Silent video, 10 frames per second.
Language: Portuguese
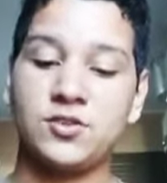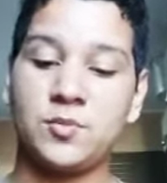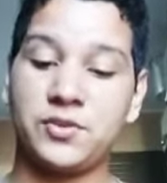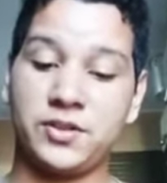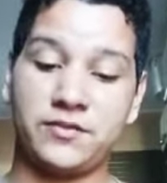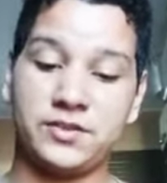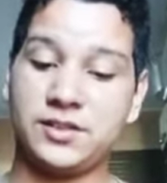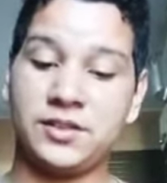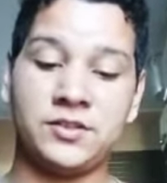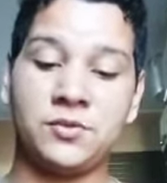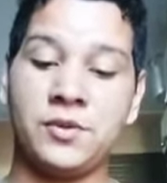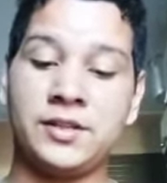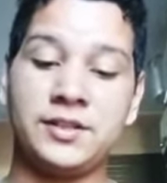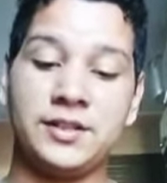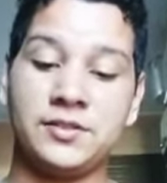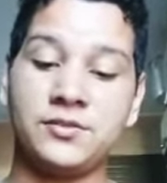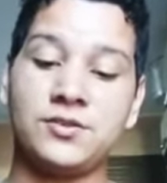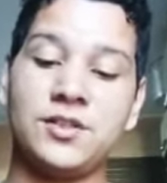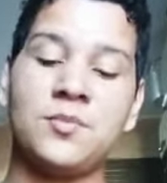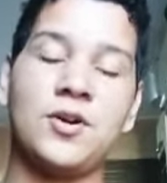E ela não vai parar só porque você